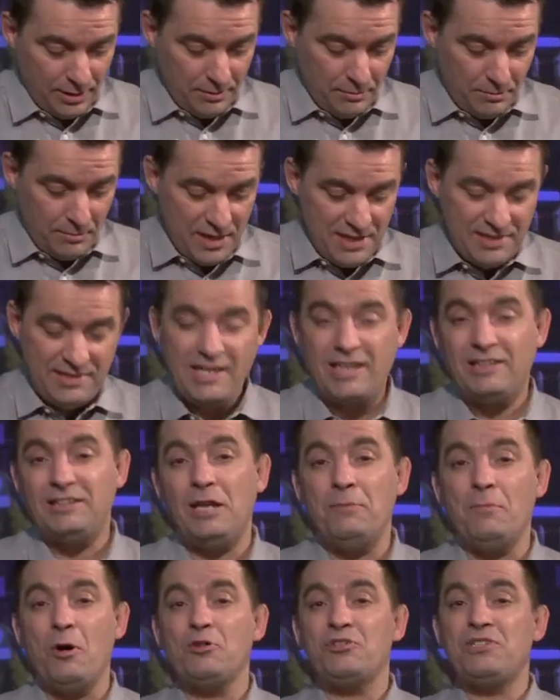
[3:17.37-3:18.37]
mais
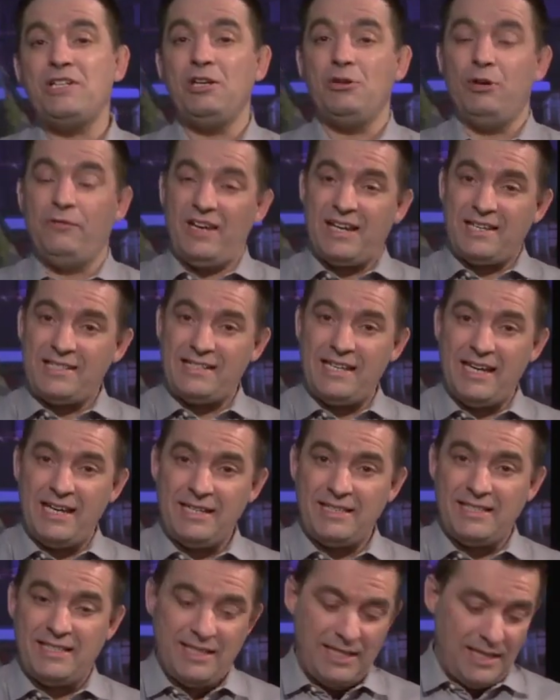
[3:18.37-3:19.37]
certainement aussi le verset
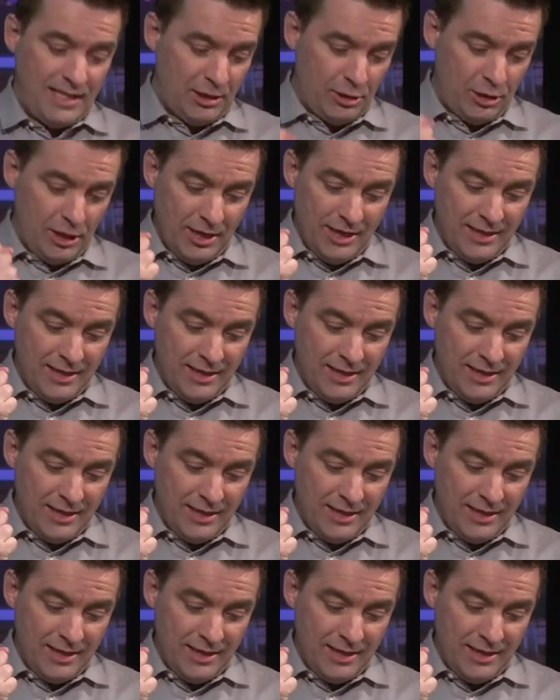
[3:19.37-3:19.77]
qui est, le,